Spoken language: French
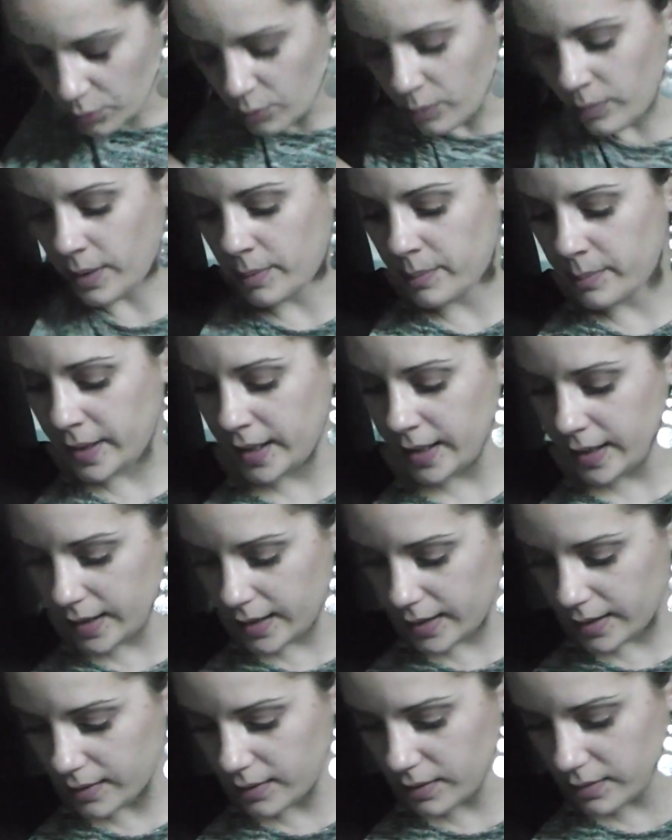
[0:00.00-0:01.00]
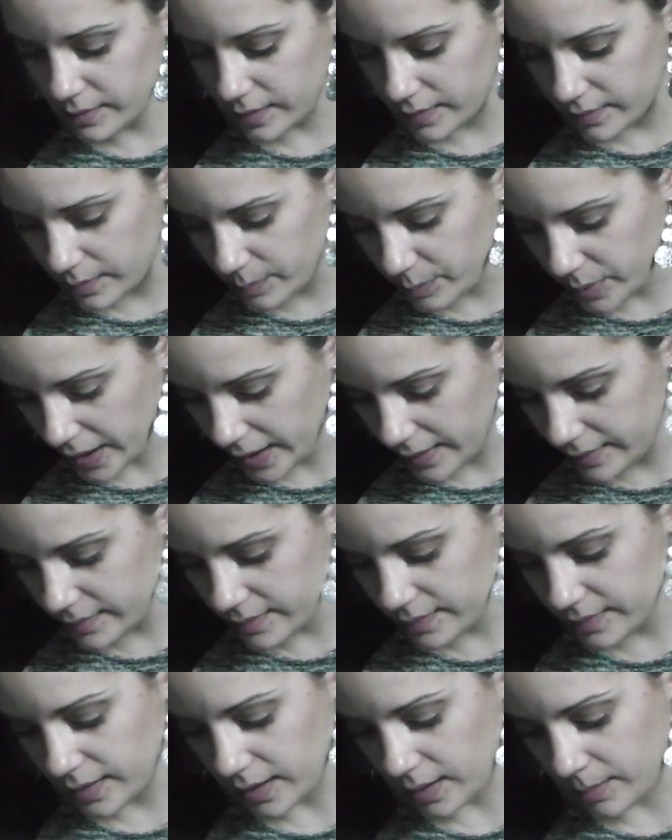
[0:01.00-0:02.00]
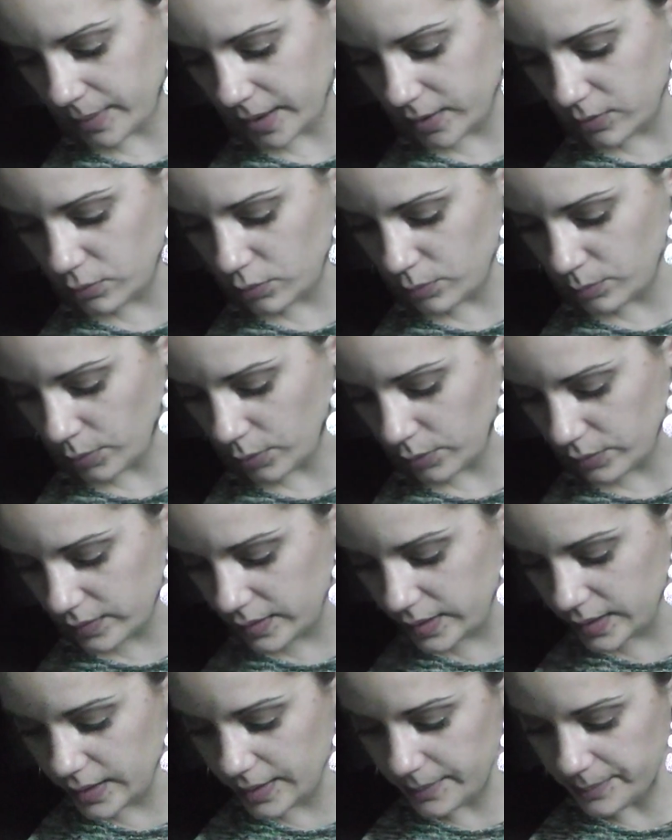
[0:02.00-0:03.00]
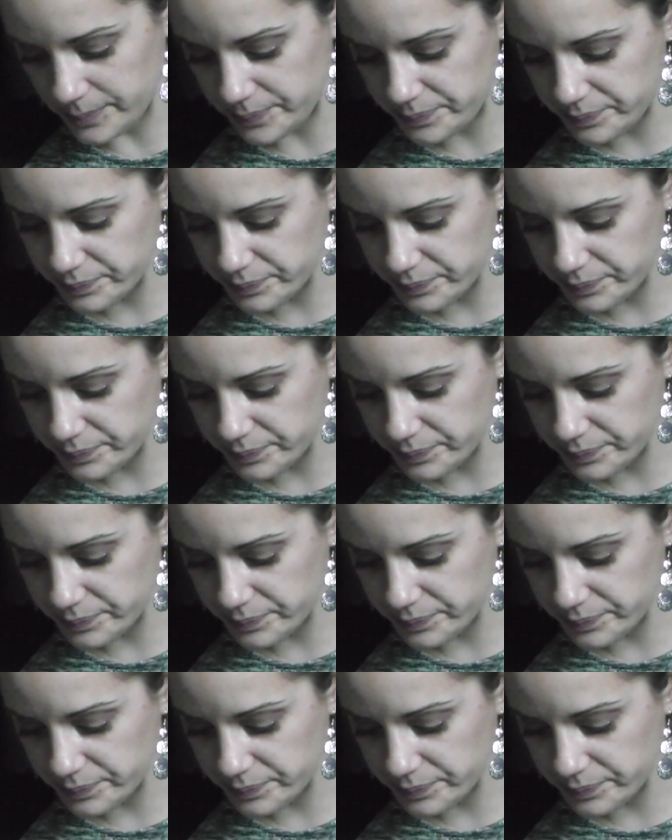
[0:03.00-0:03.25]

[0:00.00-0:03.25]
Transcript: pour ma mère, ça c'est pareil, c'est ce qu'elle m'a demandé.